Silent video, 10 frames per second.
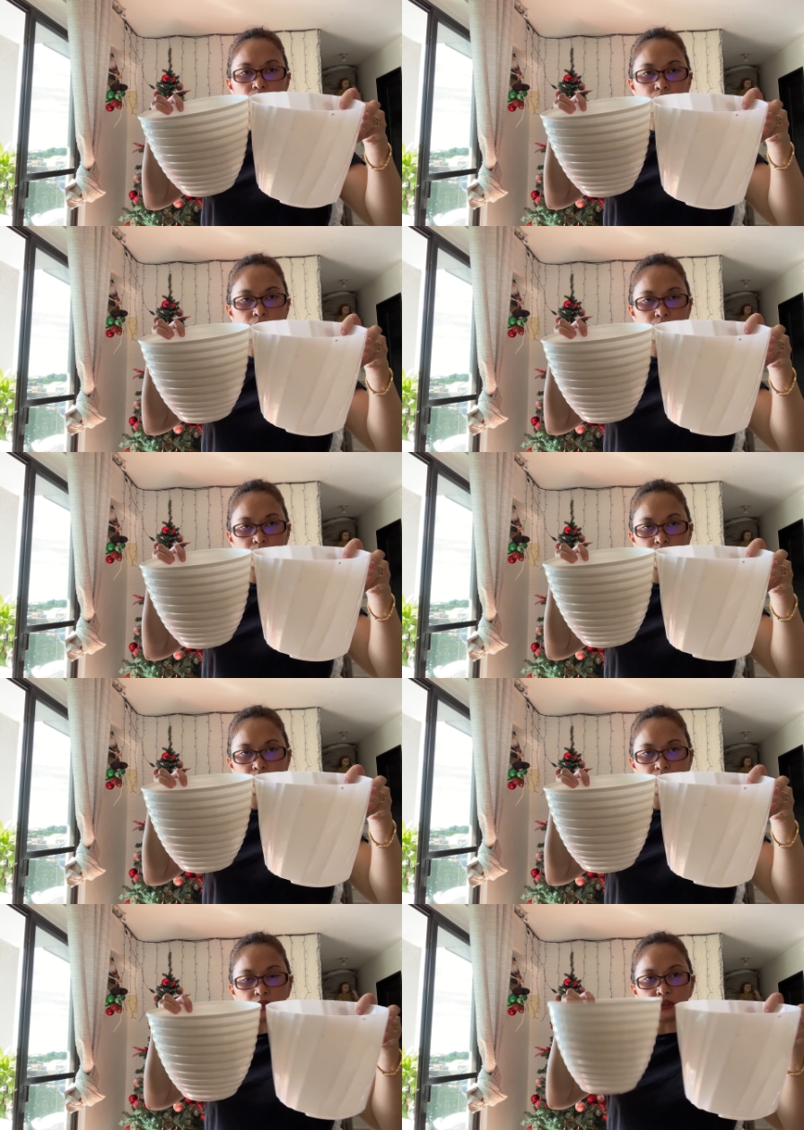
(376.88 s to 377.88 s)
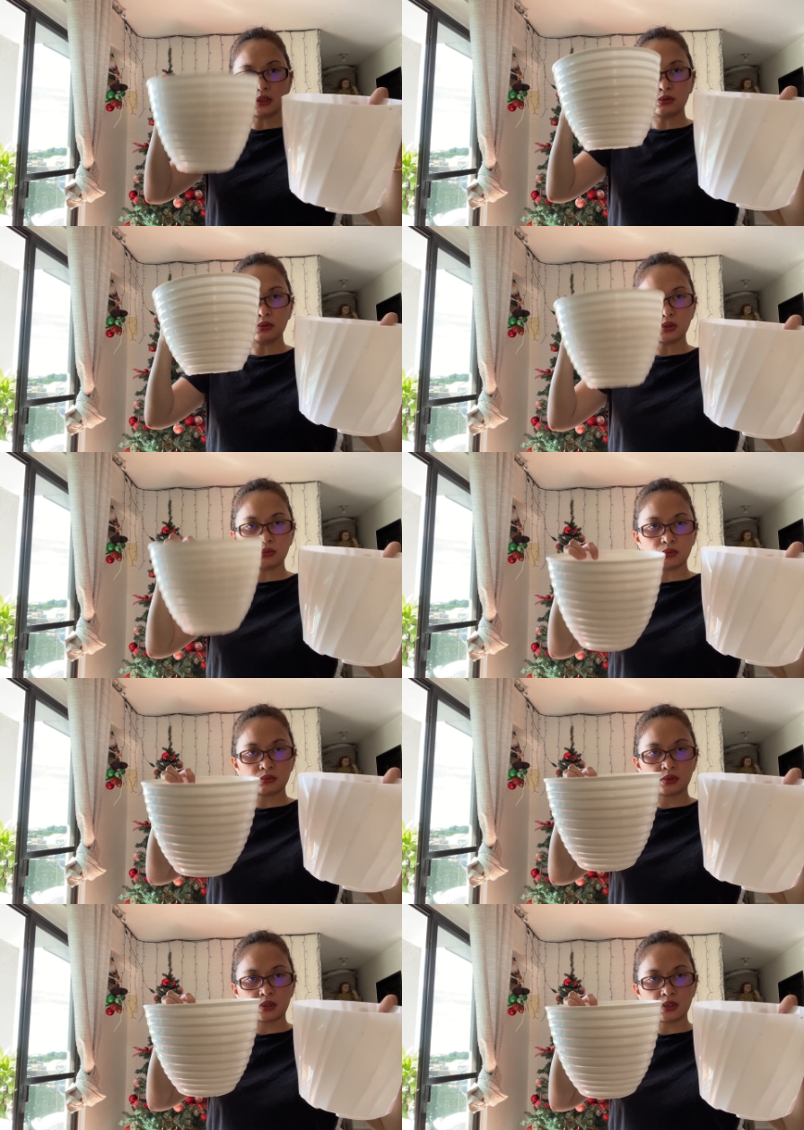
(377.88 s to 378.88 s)
siya. Kasi ito yung kinuha
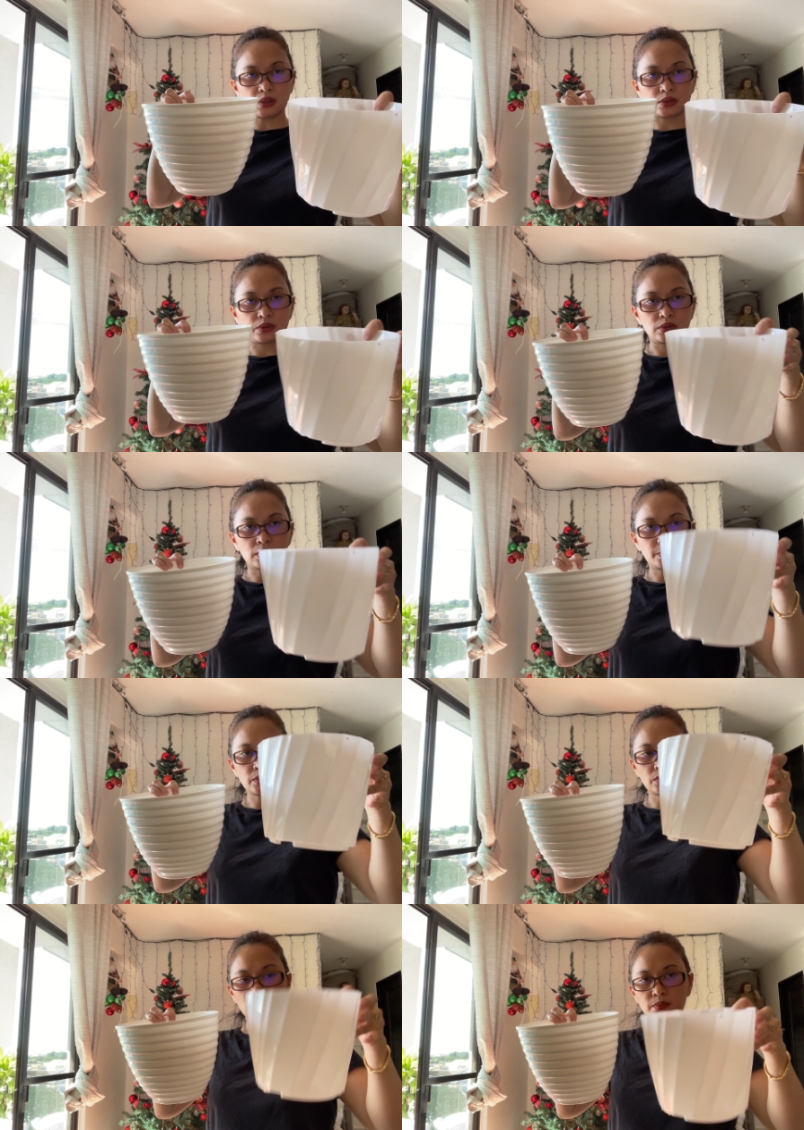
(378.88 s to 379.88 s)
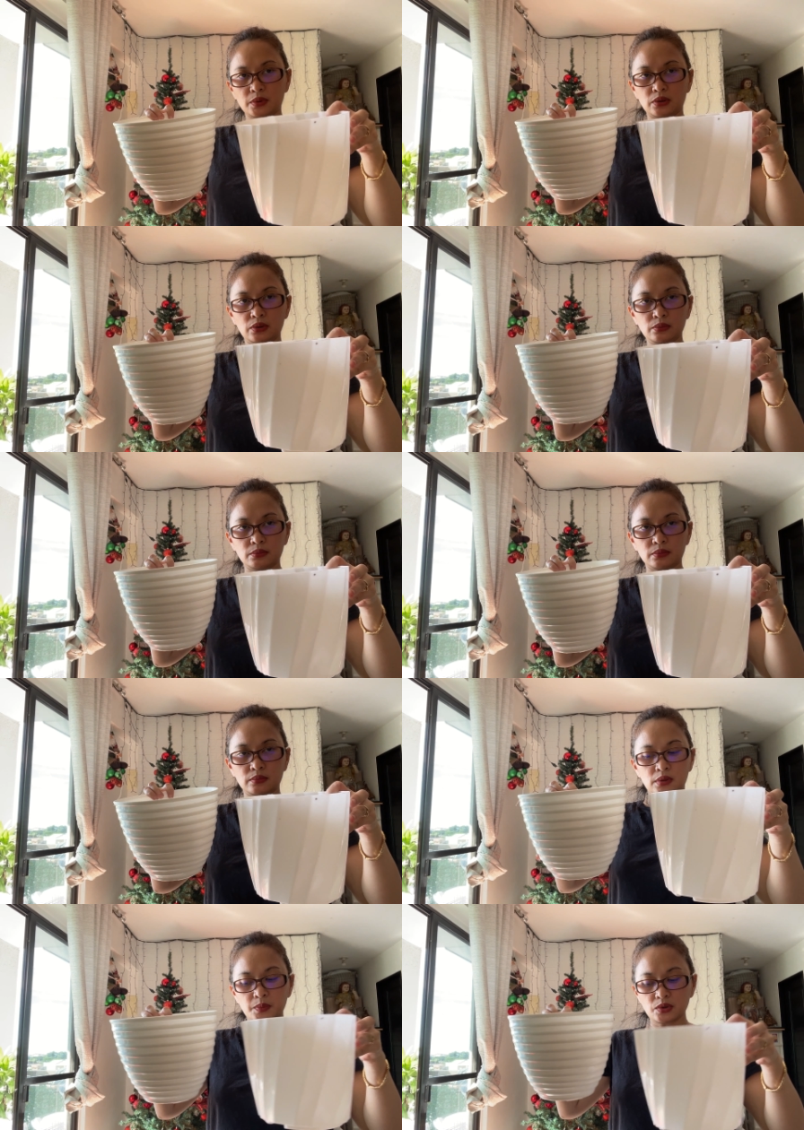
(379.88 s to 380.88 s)
large. Tapos ito medium.
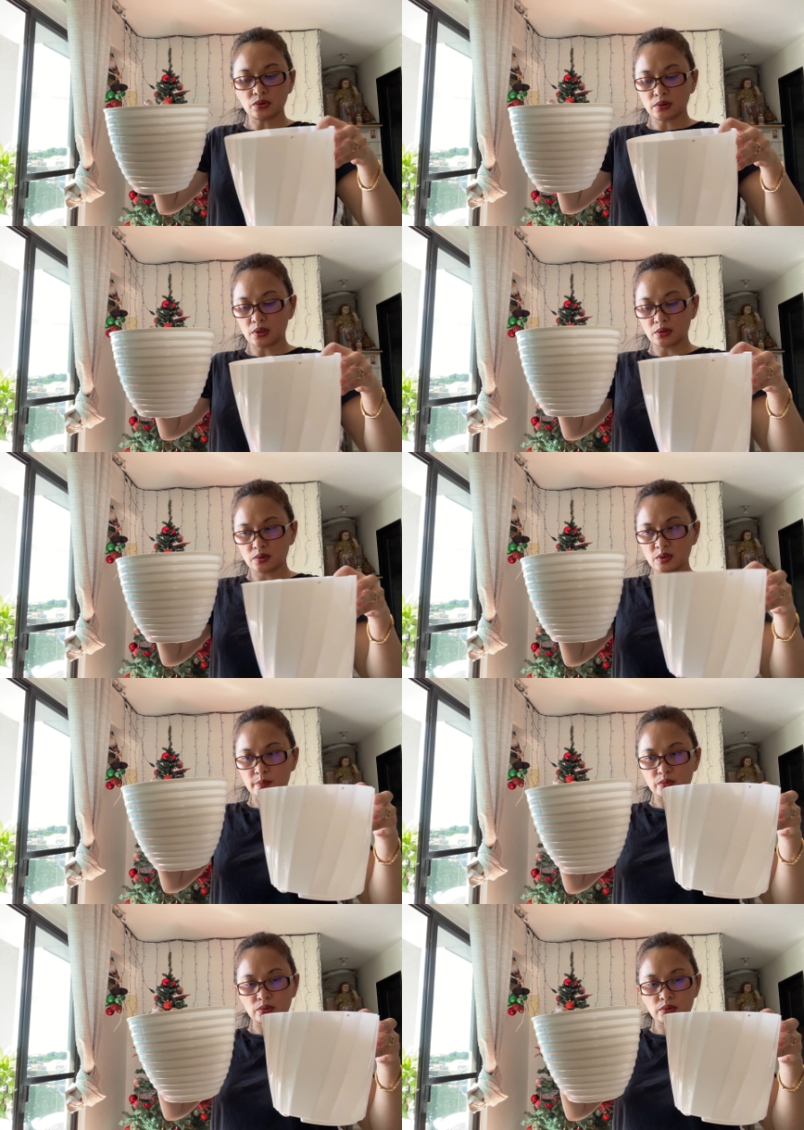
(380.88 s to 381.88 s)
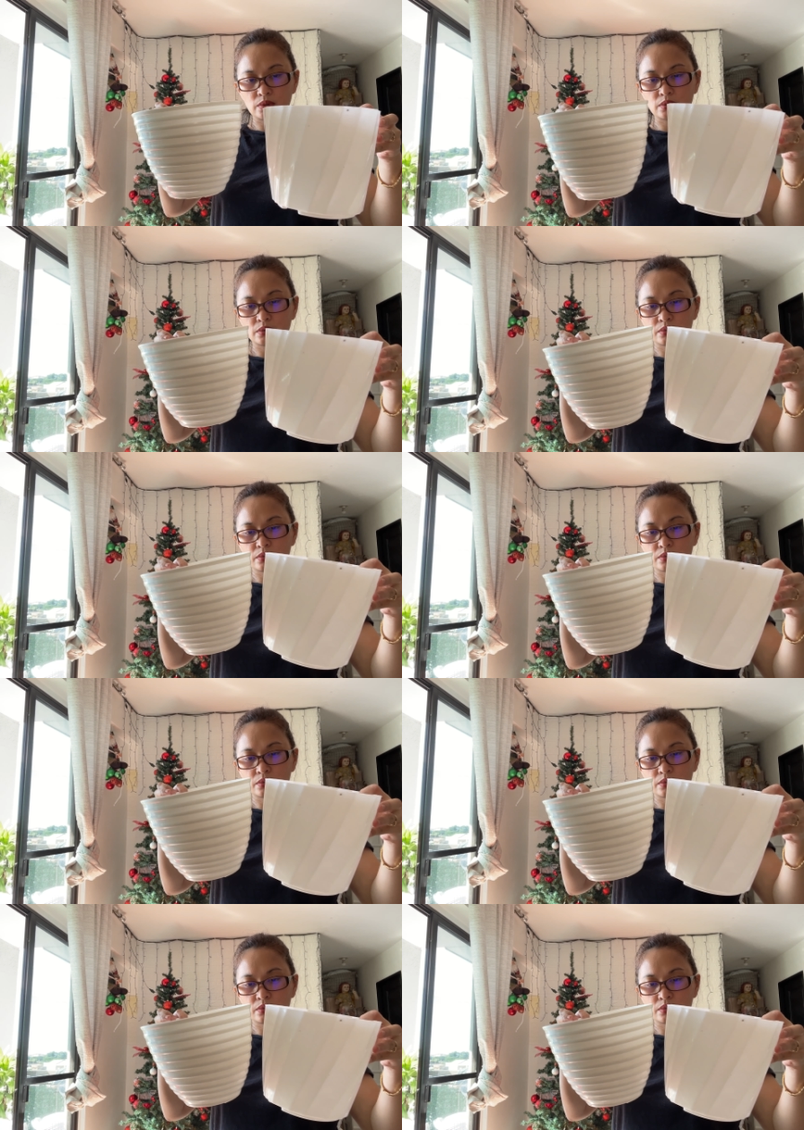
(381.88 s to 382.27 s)
Tapos yun nga yung small.